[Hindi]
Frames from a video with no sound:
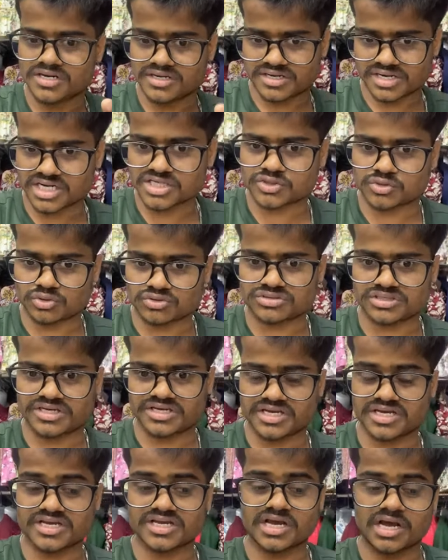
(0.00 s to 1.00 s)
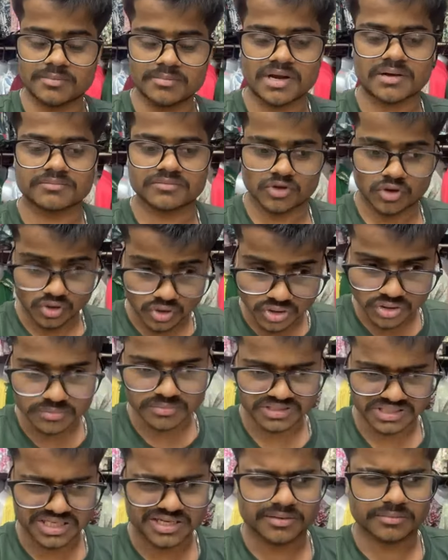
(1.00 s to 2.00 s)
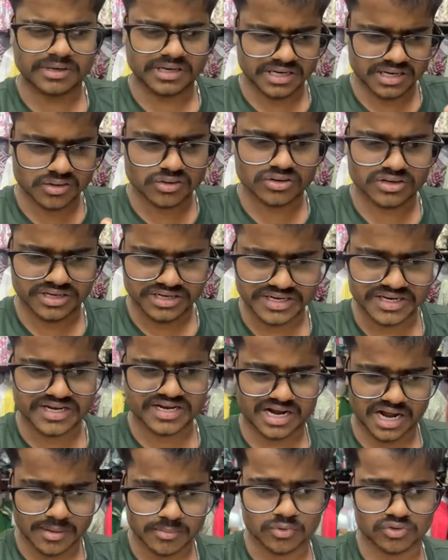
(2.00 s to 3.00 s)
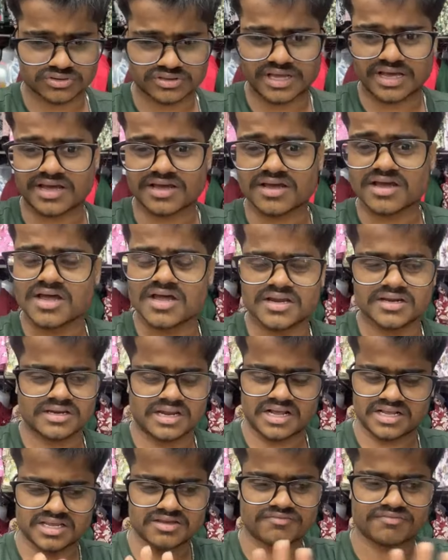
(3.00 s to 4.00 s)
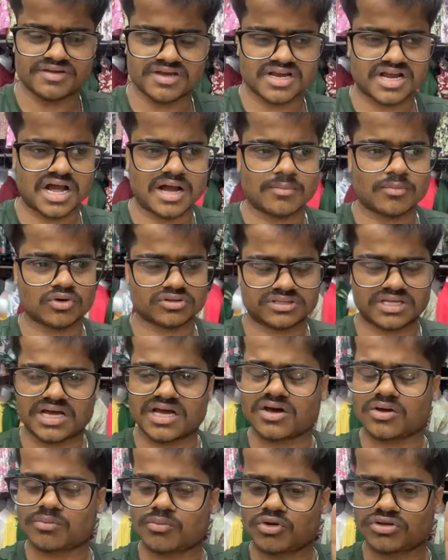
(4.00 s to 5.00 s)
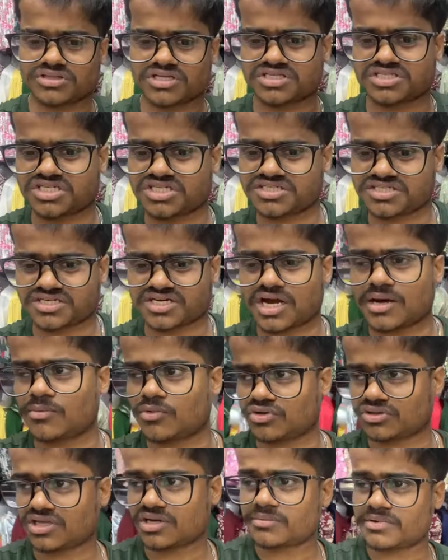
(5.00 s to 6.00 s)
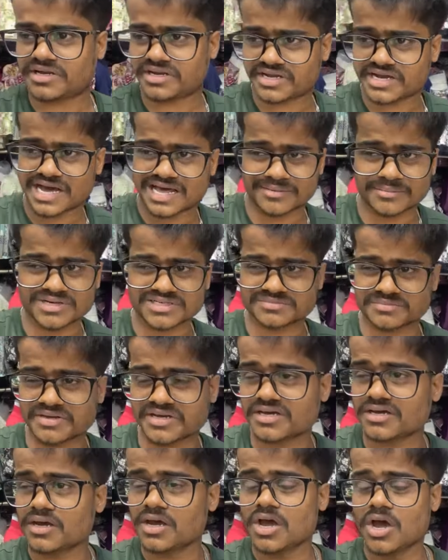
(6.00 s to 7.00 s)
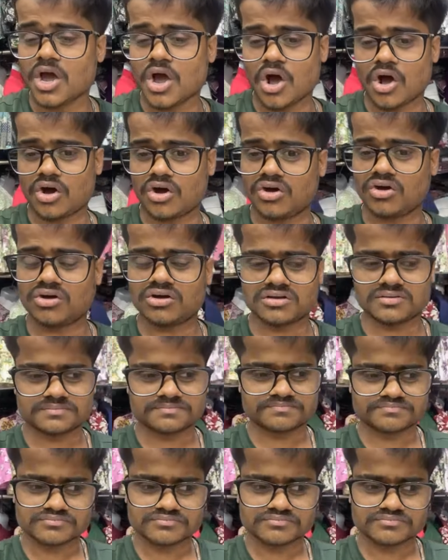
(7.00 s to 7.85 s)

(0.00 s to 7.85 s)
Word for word: ट्रस्ट हो सके कि हम हम और मतलब हमारा ऑर्गेनिक काम होता है ना कि फेक काम होता है और बहुत अच्छे से काम होता है हमारे गारमेंट में और